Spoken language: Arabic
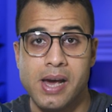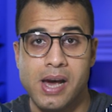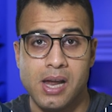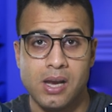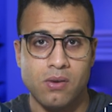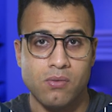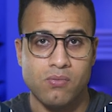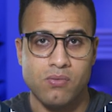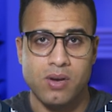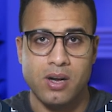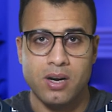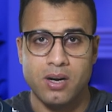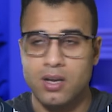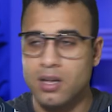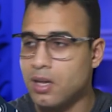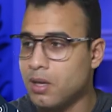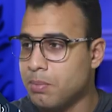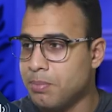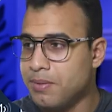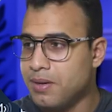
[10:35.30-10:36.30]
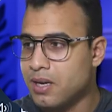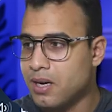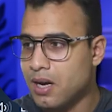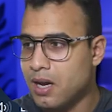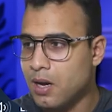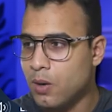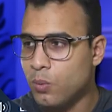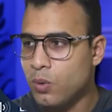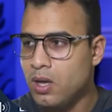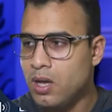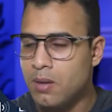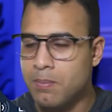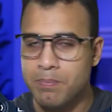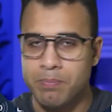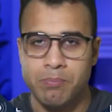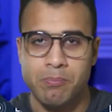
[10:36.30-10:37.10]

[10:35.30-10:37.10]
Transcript: يعني فرق كبير قوي